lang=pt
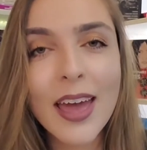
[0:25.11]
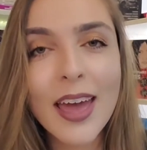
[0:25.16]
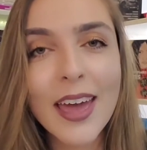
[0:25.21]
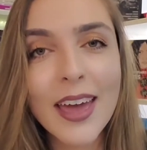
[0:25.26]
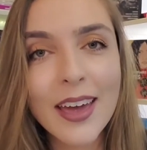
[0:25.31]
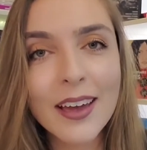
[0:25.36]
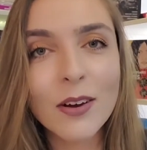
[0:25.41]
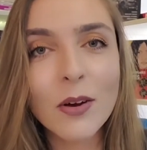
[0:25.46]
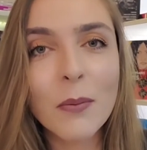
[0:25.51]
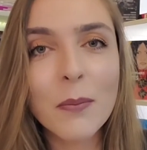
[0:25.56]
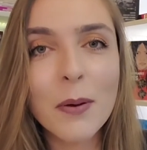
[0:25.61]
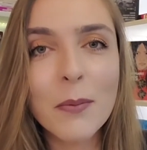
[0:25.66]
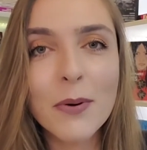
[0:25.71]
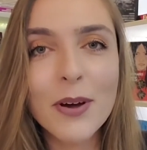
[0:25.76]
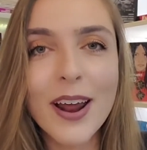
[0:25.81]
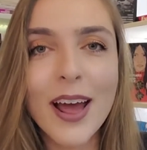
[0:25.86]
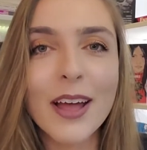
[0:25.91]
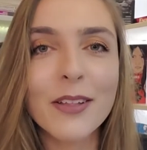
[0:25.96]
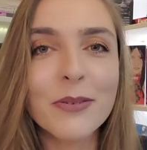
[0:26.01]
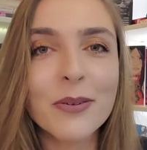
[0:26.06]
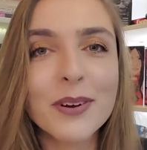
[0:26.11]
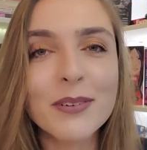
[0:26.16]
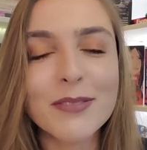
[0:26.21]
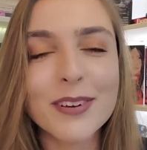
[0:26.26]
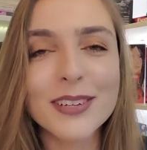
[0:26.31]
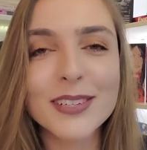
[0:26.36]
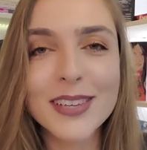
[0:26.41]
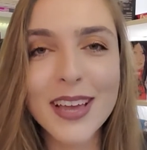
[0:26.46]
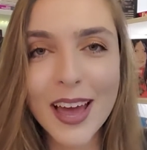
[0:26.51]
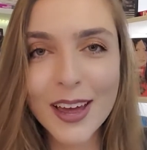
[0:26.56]
é comemorado o
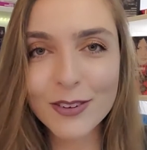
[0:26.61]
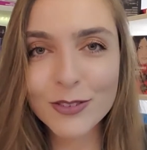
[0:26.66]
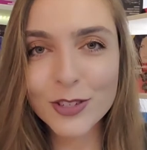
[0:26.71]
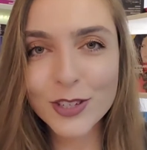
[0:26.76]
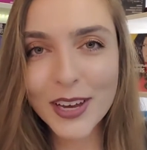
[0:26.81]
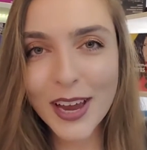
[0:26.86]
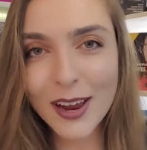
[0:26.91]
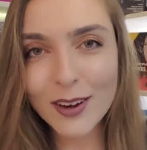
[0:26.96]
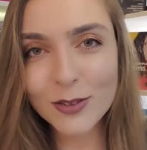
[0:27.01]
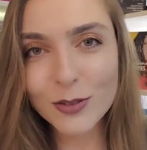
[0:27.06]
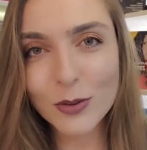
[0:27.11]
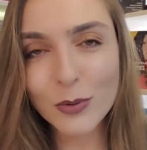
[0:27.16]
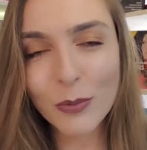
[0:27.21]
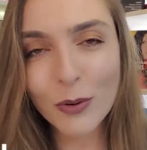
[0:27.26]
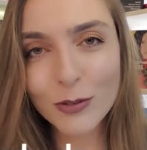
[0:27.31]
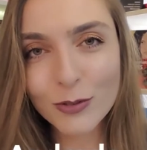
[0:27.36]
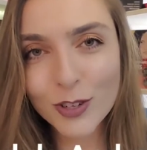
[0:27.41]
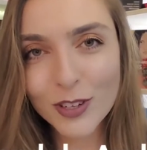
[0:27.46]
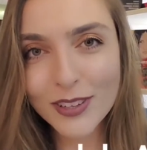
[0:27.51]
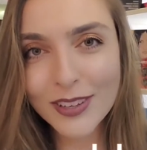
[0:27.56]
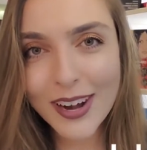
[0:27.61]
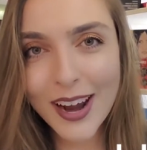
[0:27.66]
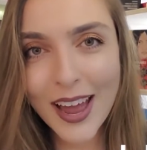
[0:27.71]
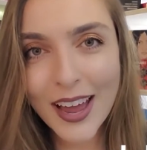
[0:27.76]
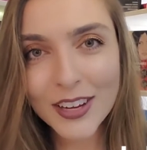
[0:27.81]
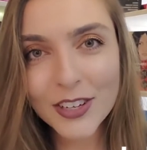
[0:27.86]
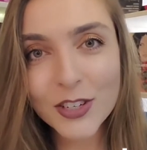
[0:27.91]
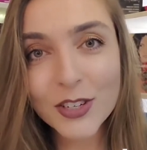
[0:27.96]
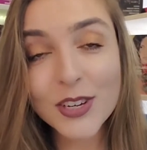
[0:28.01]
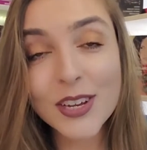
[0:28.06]
aniversário de Carlos Drummond de
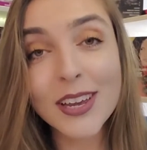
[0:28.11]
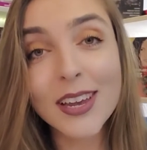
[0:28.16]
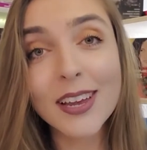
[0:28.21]
Andrade.